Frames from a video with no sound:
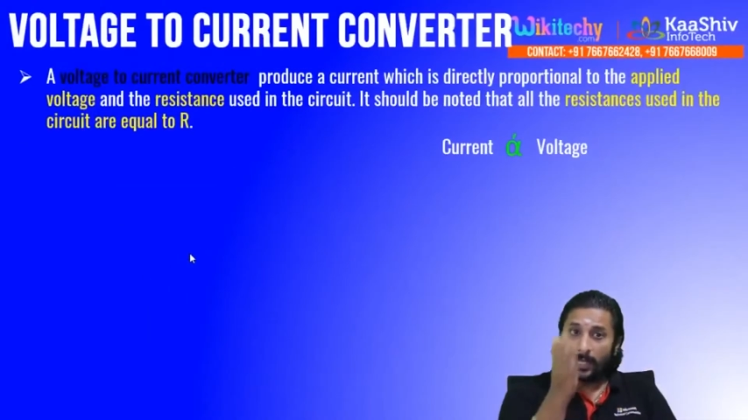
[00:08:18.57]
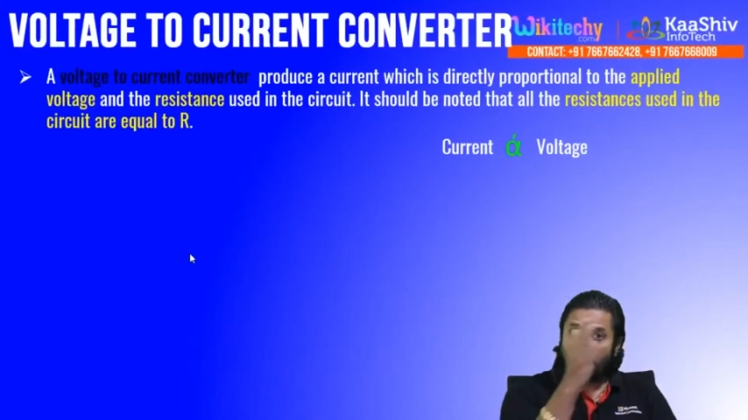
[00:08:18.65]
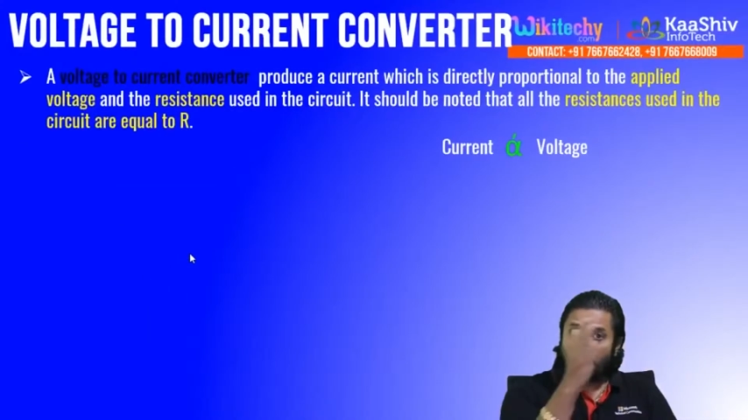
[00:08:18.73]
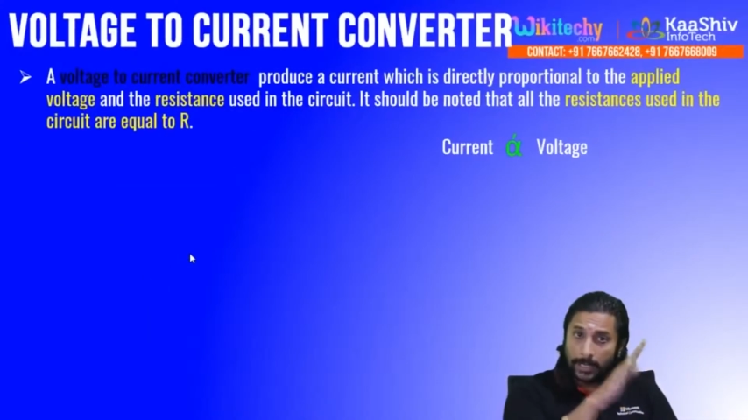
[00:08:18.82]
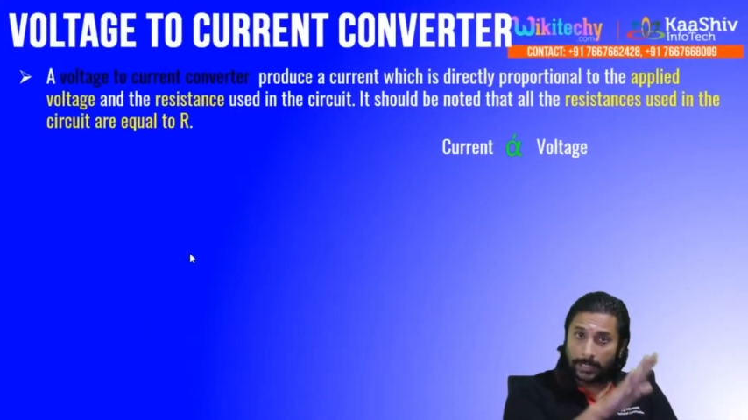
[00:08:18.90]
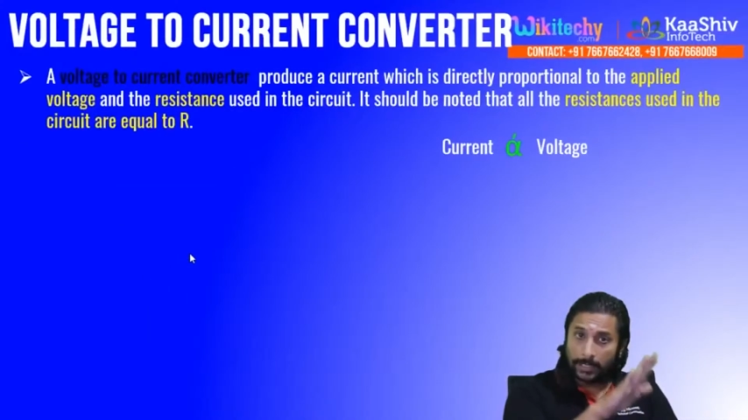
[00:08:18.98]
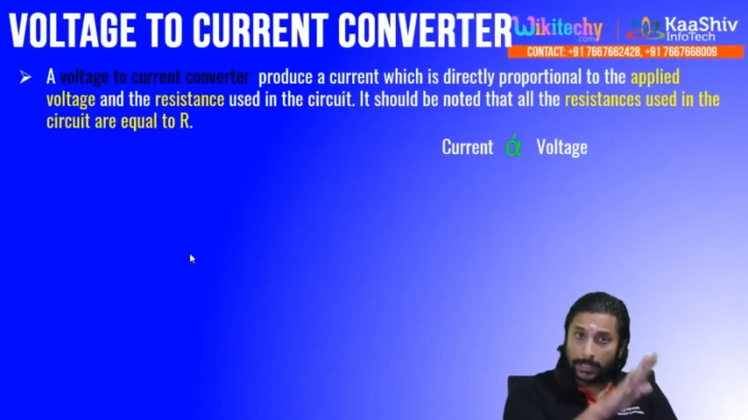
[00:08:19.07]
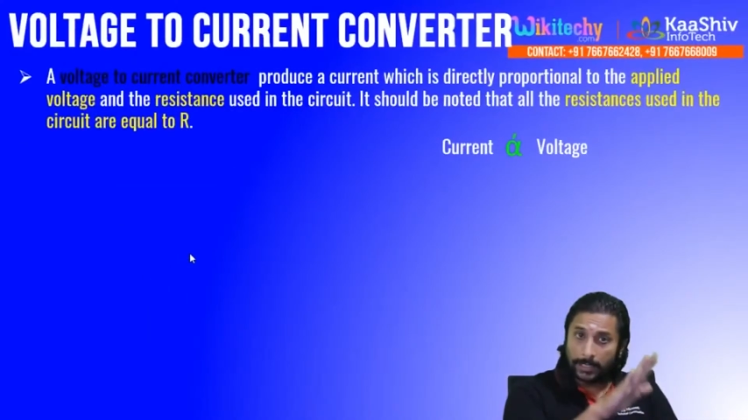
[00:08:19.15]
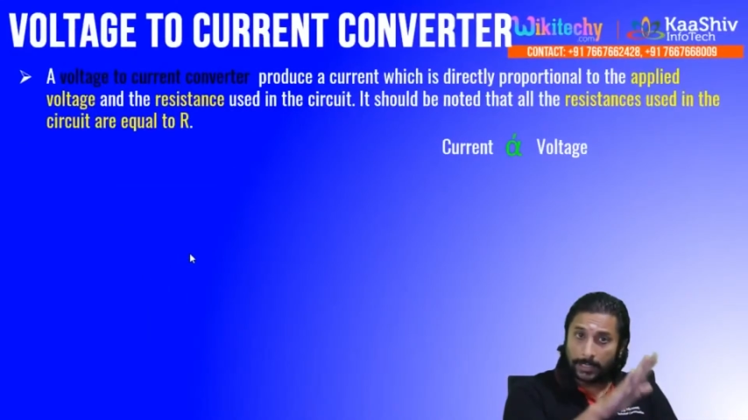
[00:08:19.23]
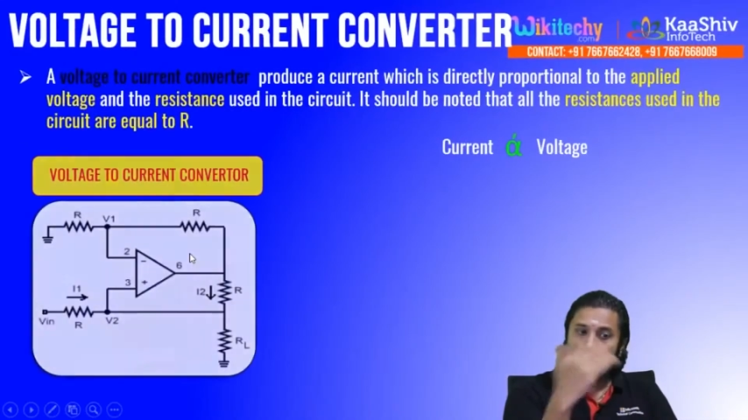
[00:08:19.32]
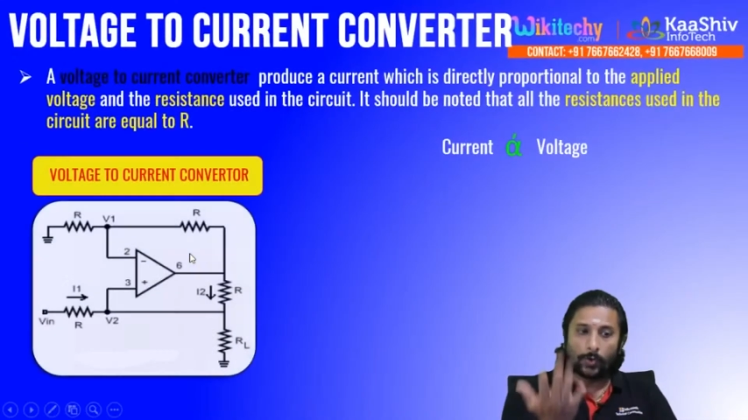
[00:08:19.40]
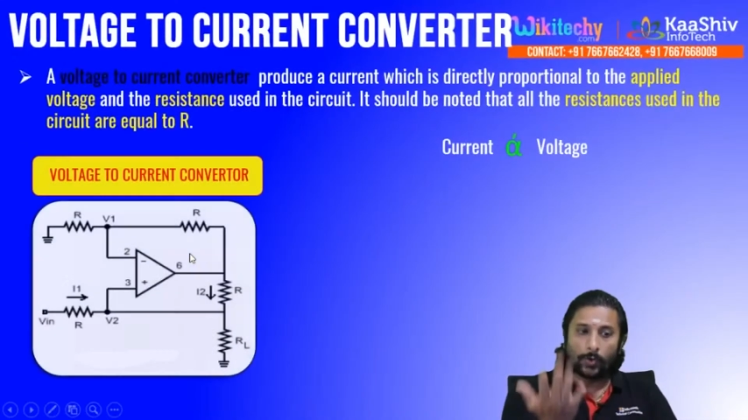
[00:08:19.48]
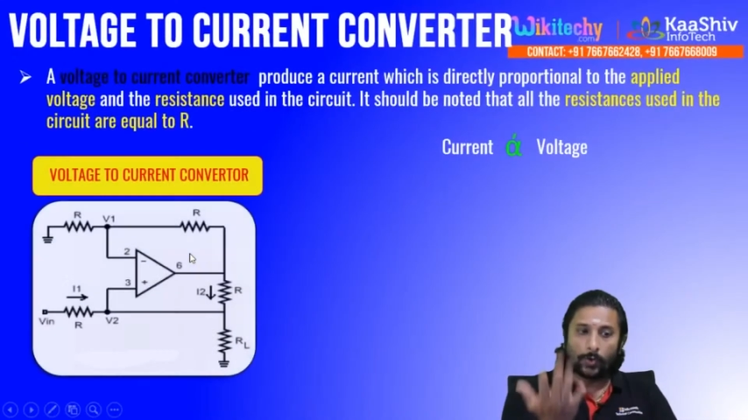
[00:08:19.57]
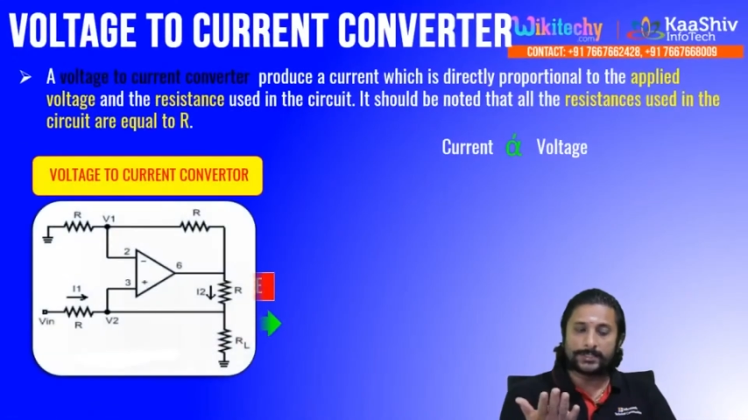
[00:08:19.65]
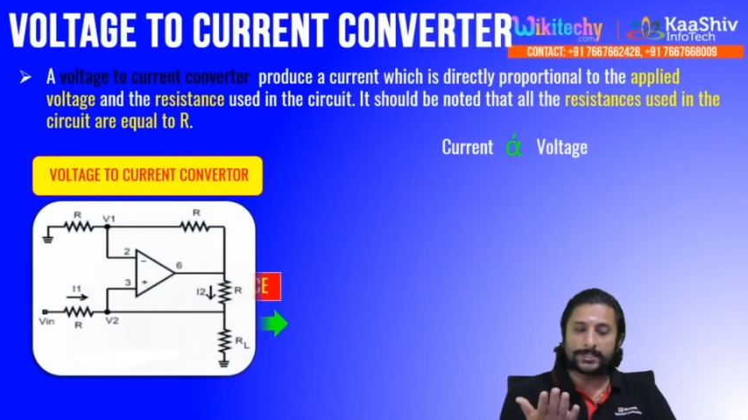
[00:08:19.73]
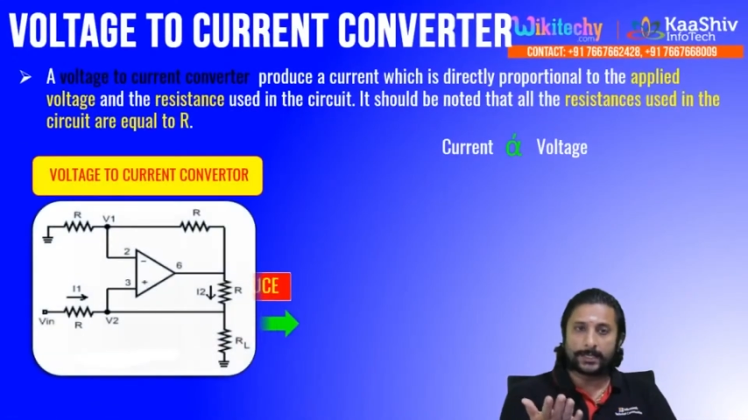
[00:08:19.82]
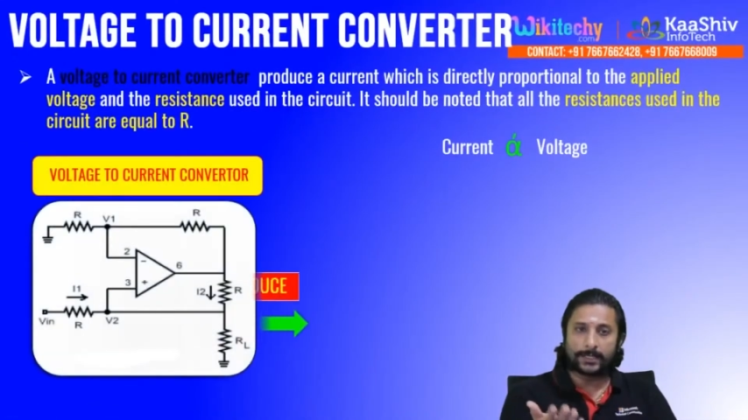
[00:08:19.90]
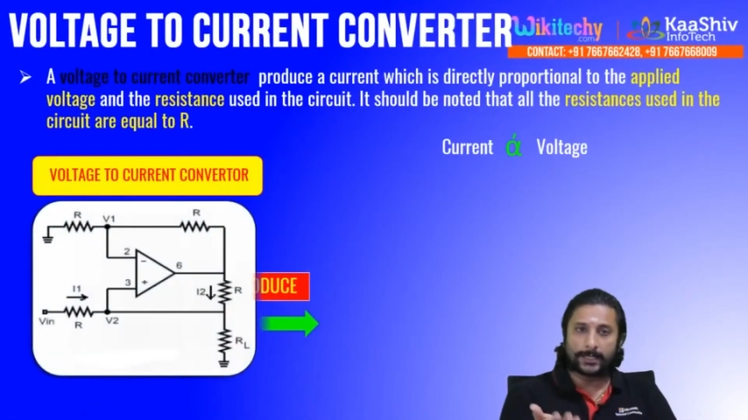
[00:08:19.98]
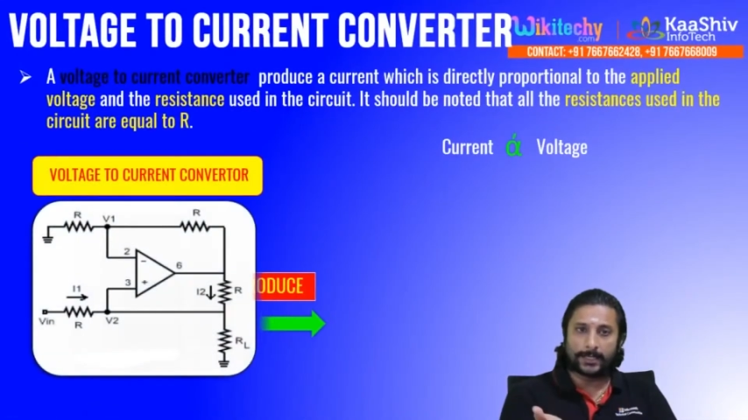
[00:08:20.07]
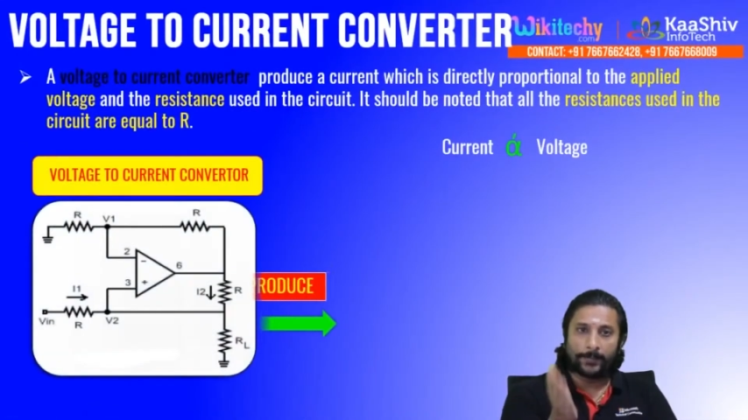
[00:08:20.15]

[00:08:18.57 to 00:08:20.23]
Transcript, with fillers: கரண்ட்லேருந்து வோல்டேஜ் எடுக்கிறதுங்க